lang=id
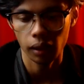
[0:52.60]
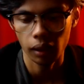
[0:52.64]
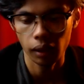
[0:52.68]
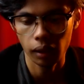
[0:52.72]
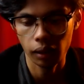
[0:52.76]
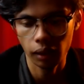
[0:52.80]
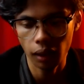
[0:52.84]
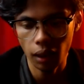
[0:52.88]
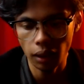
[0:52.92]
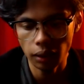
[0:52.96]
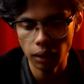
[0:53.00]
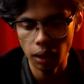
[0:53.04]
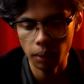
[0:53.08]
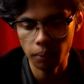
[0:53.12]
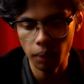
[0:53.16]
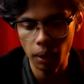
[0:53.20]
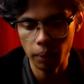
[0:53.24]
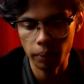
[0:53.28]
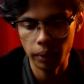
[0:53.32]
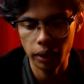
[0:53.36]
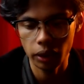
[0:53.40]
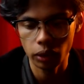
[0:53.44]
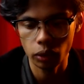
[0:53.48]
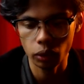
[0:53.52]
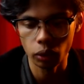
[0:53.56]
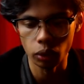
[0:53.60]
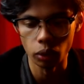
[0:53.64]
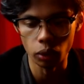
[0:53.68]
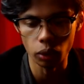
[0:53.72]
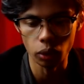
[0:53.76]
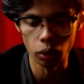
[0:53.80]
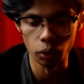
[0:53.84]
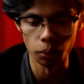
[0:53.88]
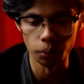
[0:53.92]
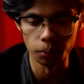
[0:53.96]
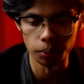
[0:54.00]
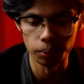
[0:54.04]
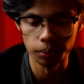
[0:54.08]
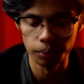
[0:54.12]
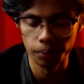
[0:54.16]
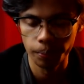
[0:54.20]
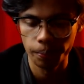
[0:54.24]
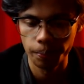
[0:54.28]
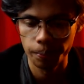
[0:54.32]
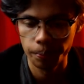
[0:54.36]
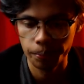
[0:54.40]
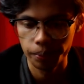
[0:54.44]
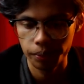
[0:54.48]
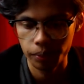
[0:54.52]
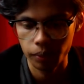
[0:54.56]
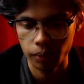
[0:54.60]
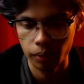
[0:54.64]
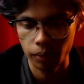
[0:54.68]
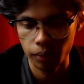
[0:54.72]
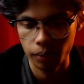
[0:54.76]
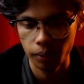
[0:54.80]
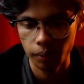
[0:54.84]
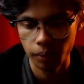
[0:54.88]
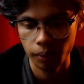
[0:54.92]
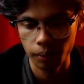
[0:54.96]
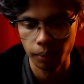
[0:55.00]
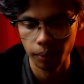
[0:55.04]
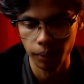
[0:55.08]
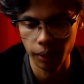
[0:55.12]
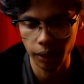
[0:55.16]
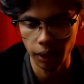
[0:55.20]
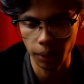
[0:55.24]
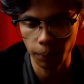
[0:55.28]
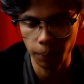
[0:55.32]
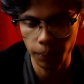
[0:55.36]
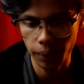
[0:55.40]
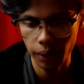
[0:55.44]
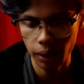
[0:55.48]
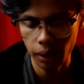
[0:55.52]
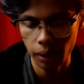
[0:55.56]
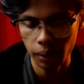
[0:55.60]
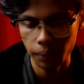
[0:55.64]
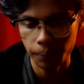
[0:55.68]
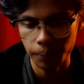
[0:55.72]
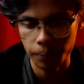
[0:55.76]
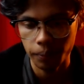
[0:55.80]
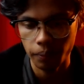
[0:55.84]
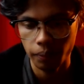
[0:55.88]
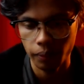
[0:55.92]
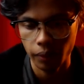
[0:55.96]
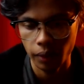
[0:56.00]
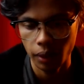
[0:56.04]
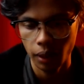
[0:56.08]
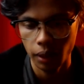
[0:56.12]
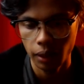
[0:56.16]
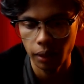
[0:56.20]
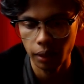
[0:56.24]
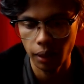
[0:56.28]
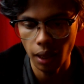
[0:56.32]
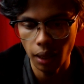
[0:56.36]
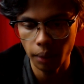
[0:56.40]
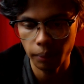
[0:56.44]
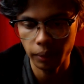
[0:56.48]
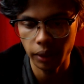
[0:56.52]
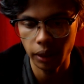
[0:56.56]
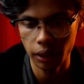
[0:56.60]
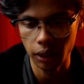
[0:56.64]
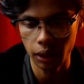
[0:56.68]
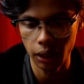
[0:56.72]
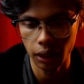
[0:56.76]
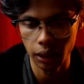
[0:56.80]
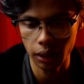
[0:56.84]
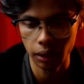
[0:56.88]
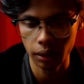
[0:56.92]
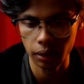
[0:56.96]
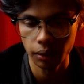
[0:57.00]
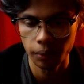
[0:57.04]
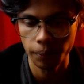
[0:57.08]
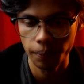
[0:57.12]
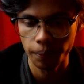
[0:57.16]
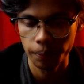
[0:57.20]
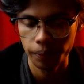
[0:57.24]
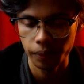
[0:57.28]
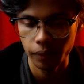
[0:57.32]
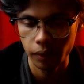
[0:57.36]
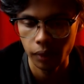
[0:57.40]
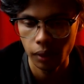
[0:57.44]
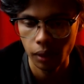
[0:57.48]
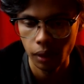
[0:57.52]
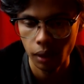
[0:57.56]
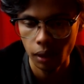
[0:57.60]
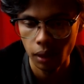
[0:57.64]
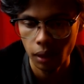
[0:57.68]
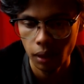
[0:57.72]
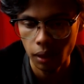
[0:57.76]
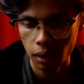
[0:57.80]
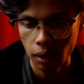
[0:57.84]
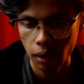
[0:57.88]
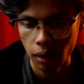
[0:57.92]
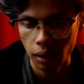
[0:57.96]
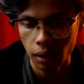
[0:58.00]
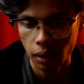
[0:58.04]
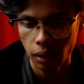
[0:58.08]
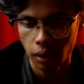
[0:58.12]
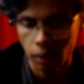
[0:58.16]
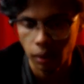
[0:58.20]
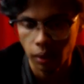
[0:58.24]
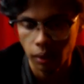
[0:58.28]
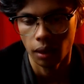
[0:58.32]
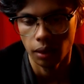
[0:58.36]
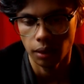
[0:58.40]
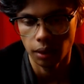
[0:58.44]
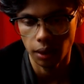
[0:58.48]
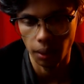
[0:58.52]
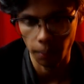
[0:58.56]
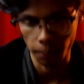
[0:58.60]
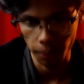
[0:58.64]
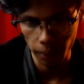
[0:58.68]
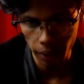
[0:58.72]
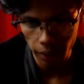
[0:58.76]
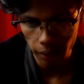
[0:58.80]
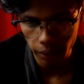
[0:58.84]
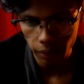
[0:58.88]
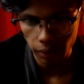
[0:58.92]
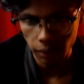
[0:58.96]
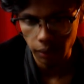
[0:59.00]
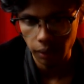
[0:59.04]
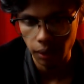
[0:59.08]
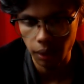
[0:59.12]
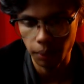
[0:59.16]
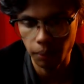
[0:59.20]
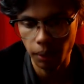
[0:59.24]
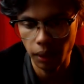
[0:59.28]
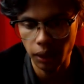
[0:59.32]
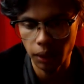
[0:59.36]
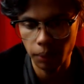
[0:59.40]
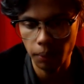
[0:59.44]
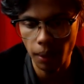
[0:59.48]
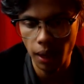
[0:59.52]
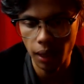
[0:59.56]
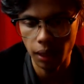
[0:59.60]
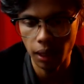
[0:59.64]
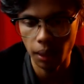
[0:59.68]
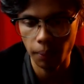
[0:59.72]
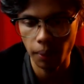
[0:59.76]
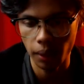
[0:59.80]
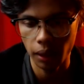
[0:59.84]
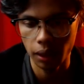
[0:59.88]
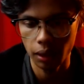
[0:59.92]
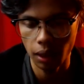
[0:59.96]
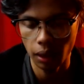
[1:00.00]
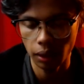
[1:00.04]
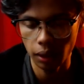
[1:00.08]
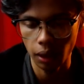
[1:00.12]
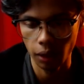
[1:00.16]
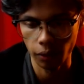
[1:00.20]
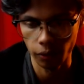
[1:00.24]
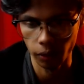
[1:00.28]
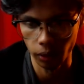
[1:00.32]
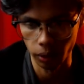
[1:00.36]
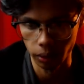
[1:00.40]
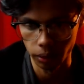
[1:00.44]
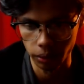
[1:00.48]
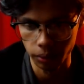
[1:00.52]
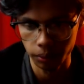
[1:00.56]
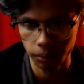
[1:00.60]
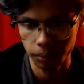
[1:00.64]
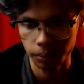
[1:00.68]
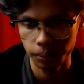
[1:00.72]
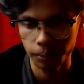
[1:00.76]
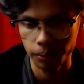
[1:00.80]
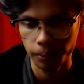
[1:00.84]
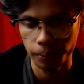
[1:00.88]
Ia tampak begitu gugup, menyepi, dan menyendiri. Sampai tiba-tiba ada panggilan telepon